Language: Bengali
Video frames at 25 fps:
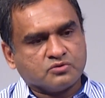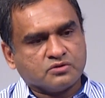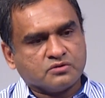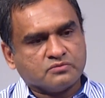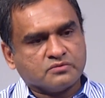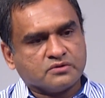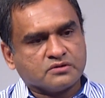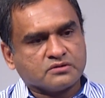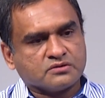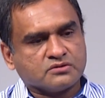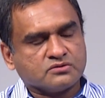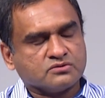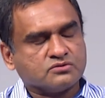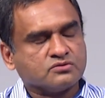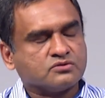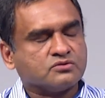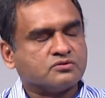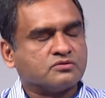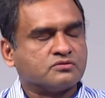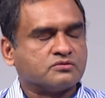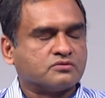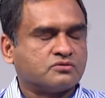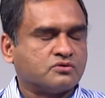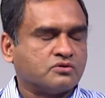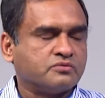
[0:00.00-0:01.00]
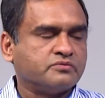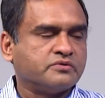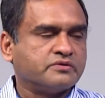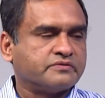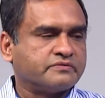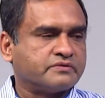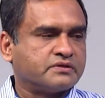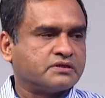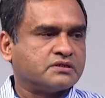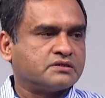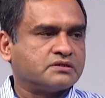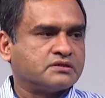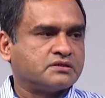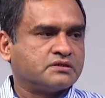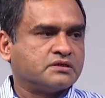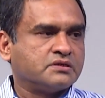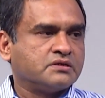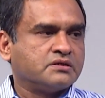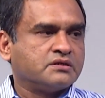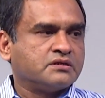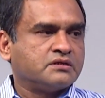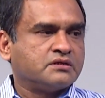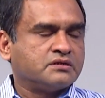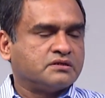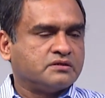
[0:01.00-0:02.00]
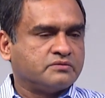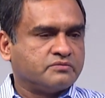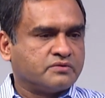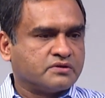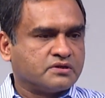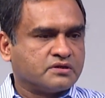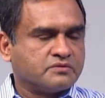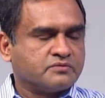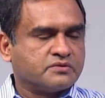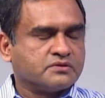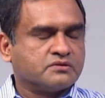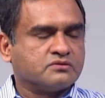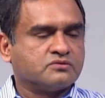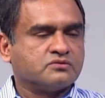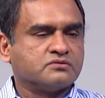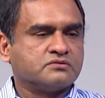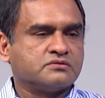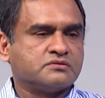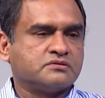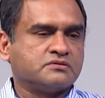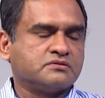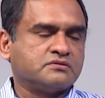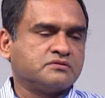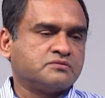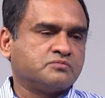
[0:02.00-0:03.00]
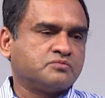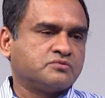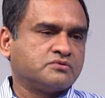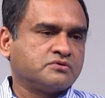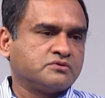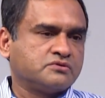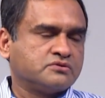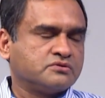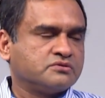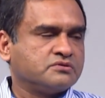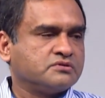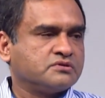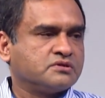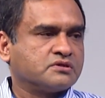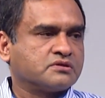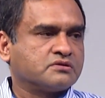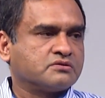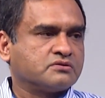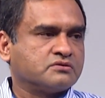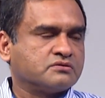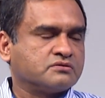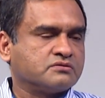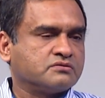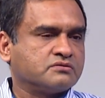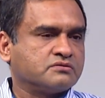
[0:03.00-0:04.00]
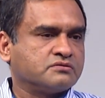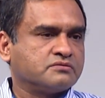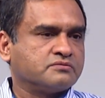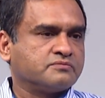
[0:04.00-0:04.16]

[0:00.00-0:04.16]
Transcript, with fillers: পরিমাণ কিন্তু কমিয়ে ফেলে লিভার আমাদের অতি প্রয়োজনীয় একটা অঙ্গ